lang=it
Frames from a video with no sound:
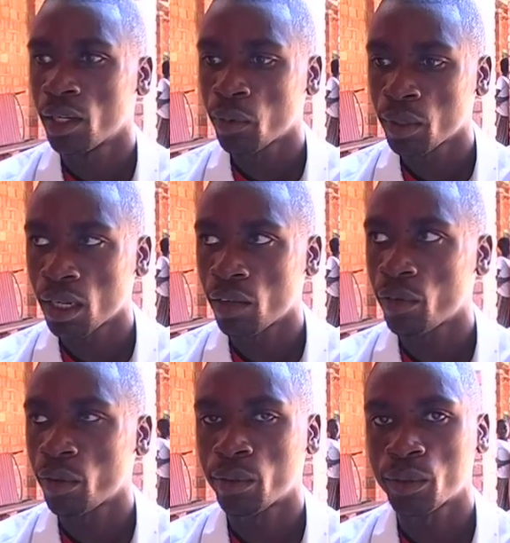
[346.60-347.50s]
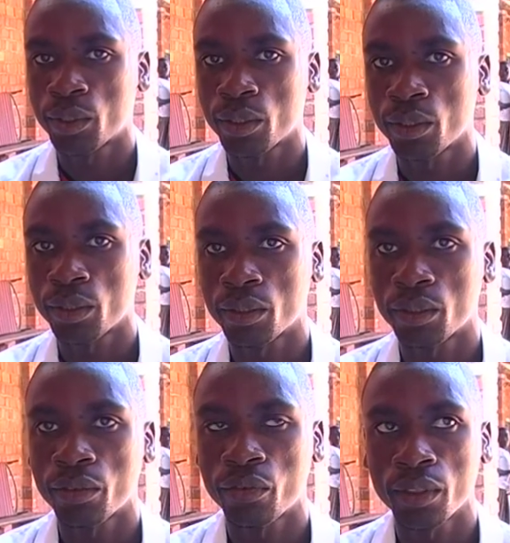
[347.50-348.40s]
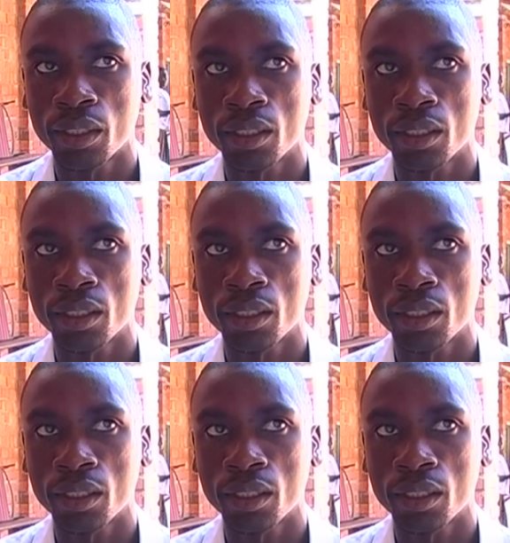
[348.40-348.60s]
ogni giorno da ogni parte del Burundi.